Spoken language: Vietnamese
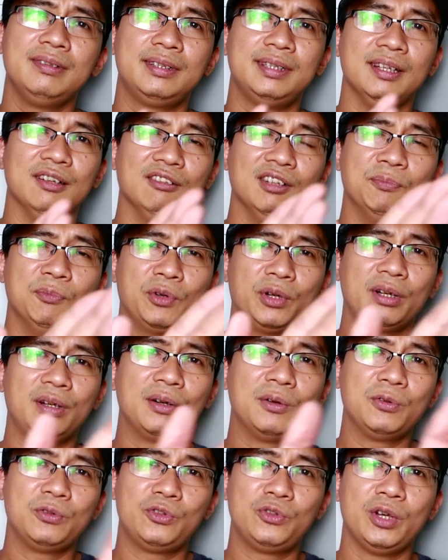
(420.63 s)
như kiểu là một cái
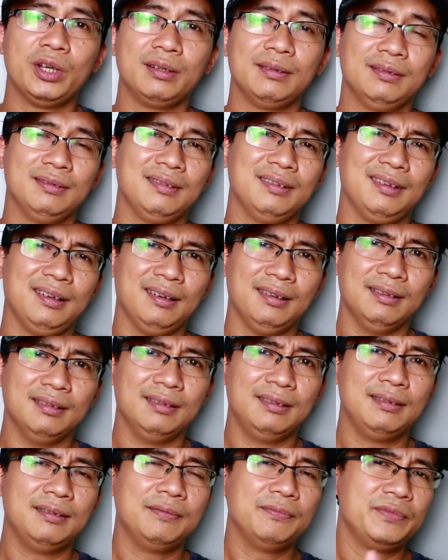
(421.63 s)
câu chuyện uh,
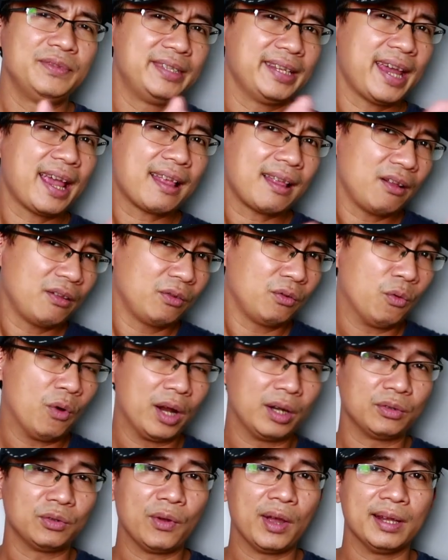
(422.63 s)
ờ, rẽ
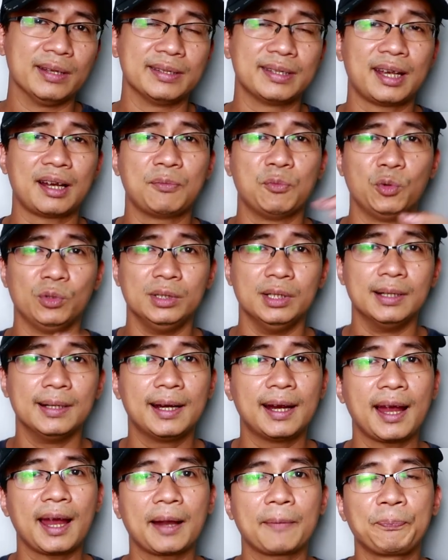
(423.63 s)
hoàn toàn sang một
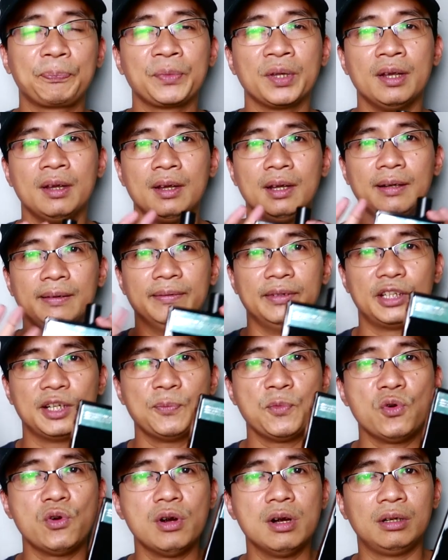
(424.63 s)
hướng khác với
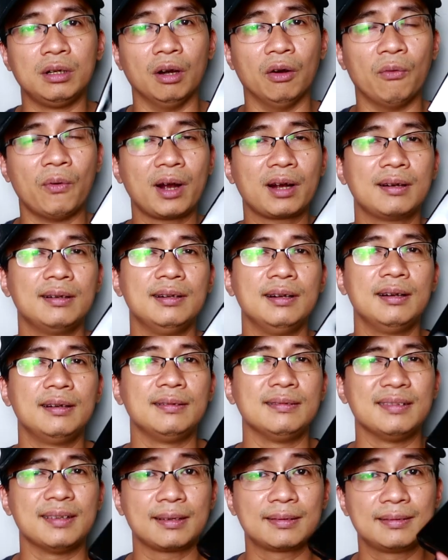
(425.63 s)
cái mùi hương của hoắc
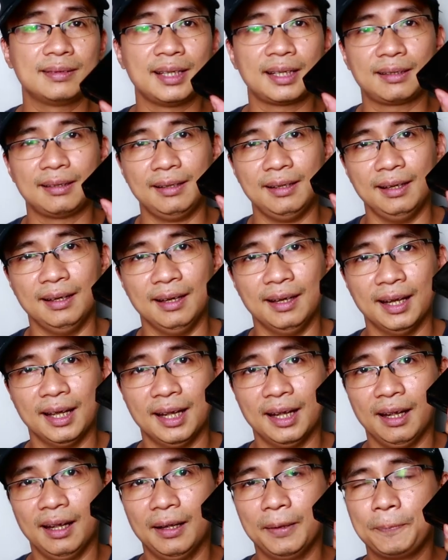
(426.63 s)
hương rất rất
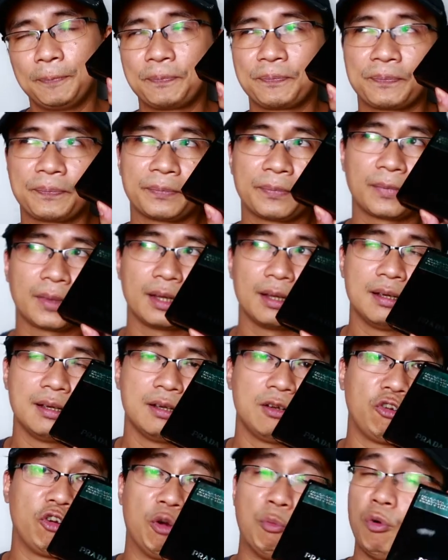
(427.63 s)
là
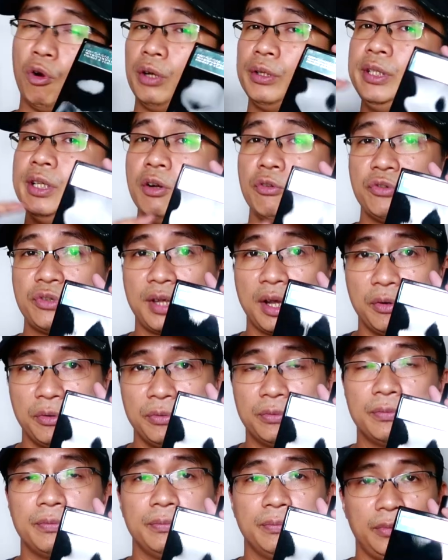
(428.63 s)
có một cái chiều
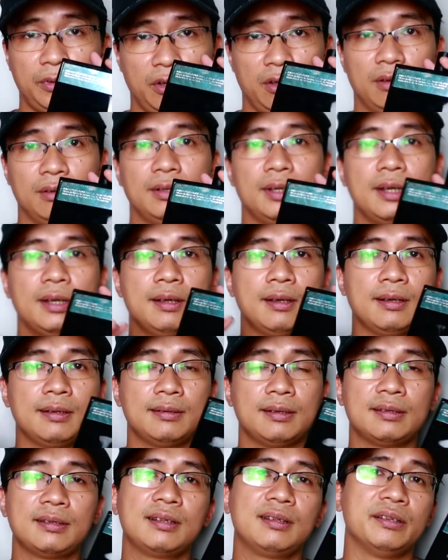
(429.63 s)
sâu đó
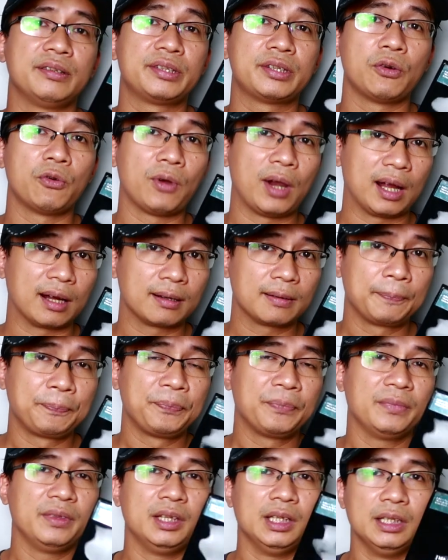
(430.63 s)
rất rất là sâu lắng
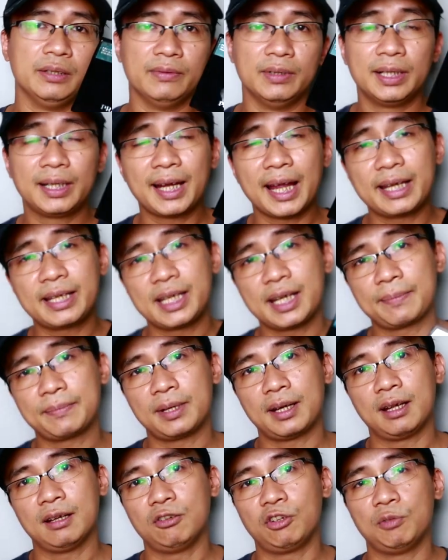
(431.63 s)
thì với các anh
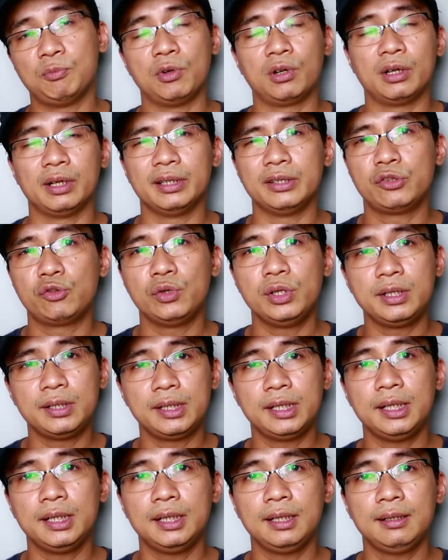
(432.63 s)
em nào có một cái suy
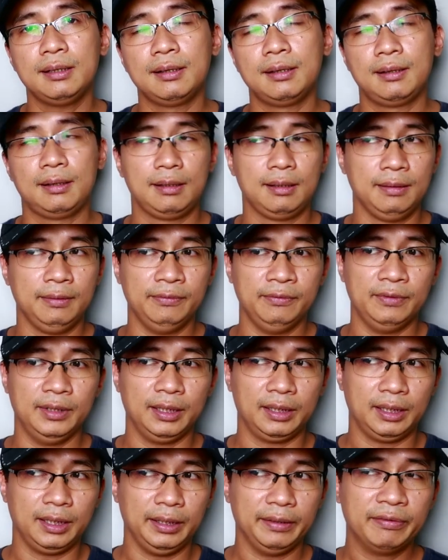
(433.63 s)
nghĩ
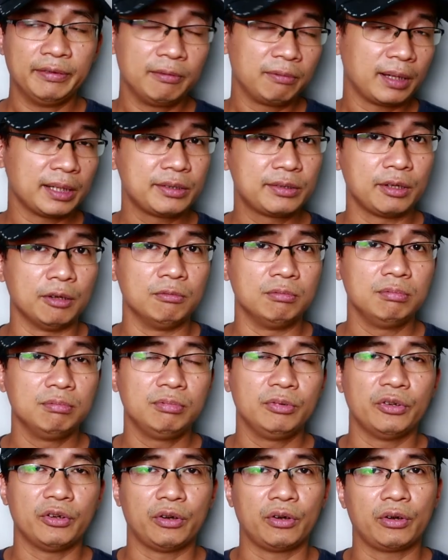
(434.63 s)
và cái phong cách
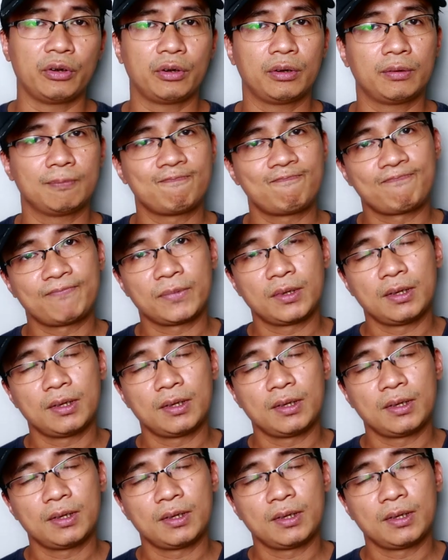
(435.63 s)
sống nó